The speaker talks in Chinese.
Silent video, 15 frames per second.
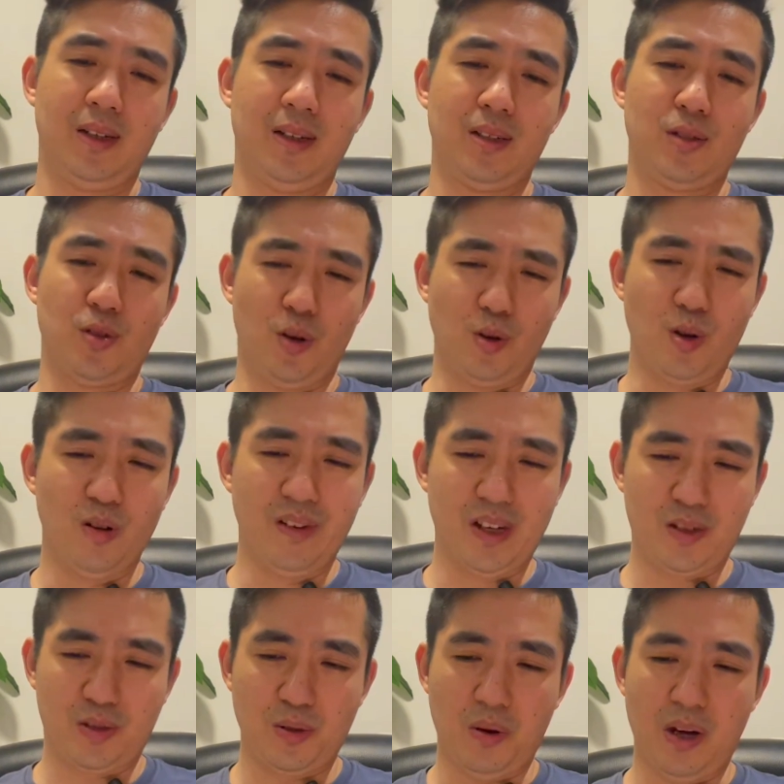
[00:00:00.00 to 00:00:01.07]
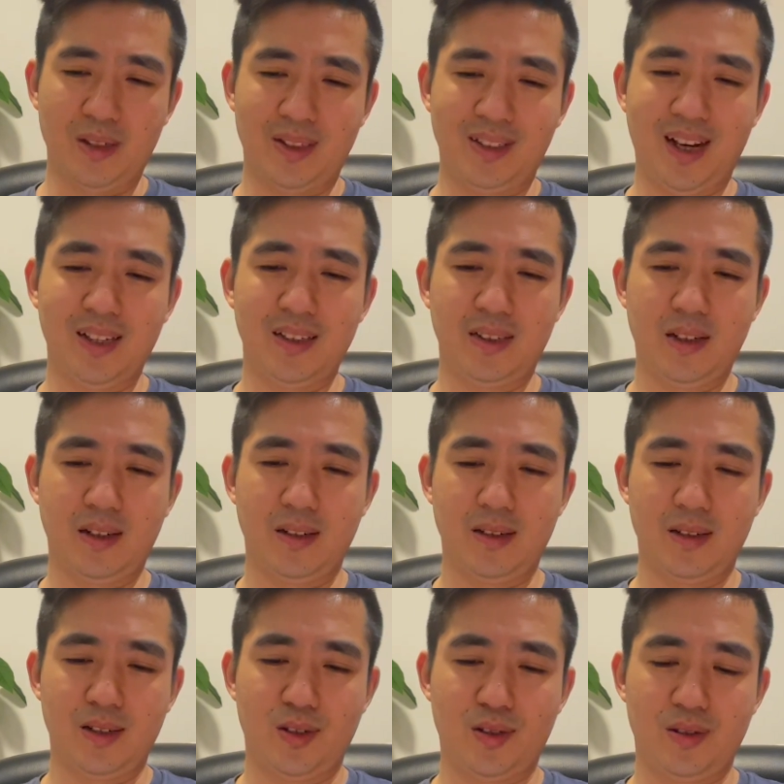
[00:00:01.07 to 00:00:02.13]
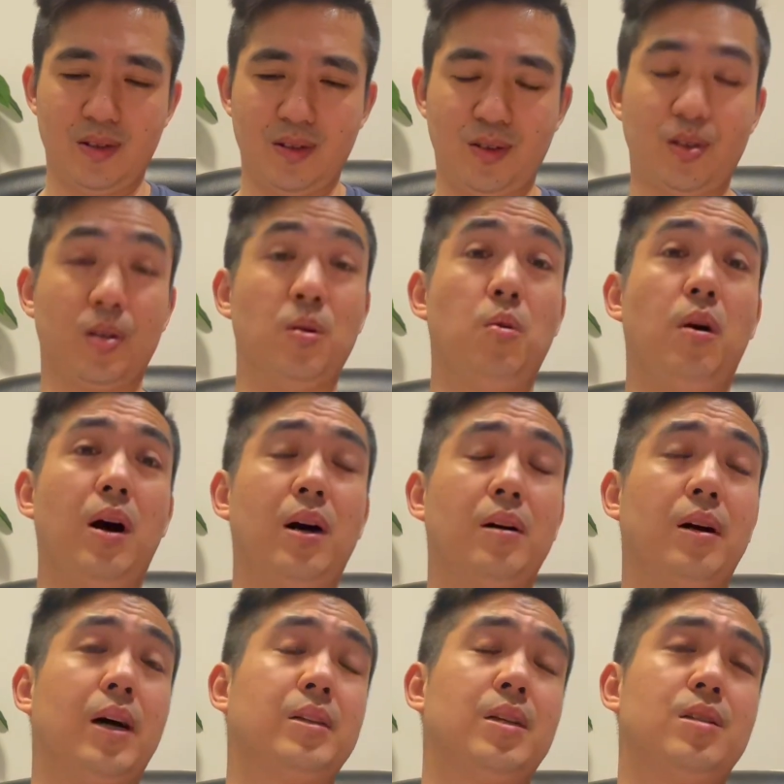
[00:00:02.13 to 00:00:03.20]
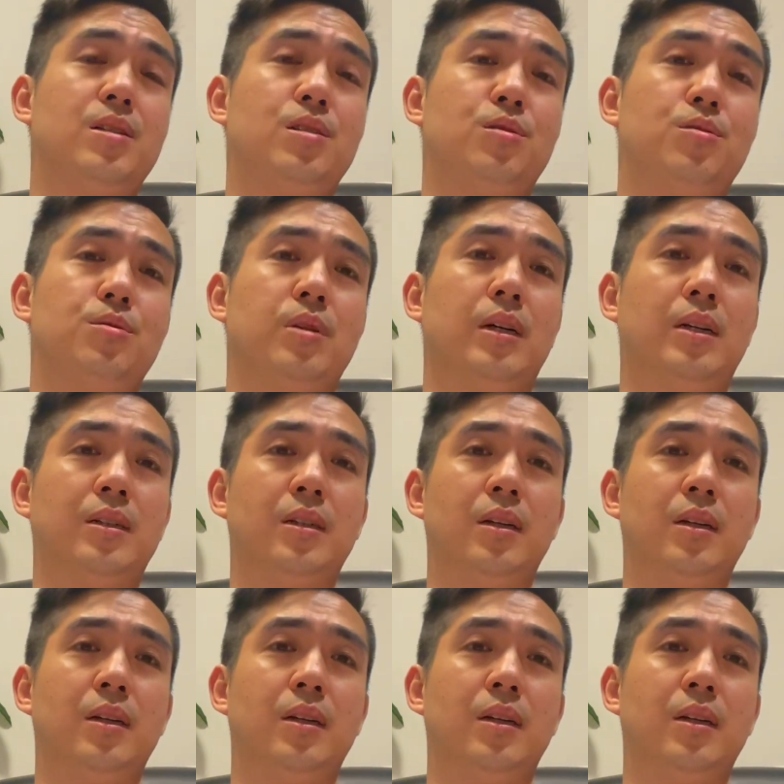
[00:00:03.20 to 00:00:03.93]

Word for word: j o k o v i c 的话呢，他的这个神话还在继续啊。